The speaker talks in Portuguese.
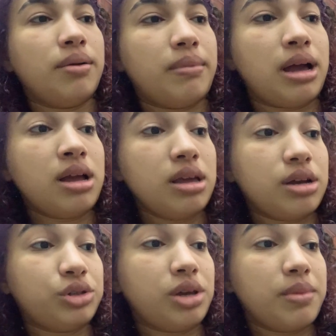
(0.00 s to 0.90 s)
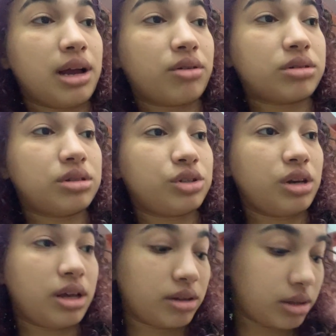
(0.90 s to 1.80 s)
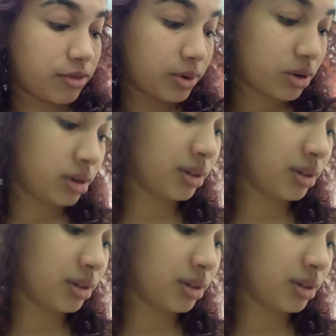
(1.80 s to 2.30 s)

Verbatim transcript: Ai, eu achei minha água oxigenada que eu tava procurando.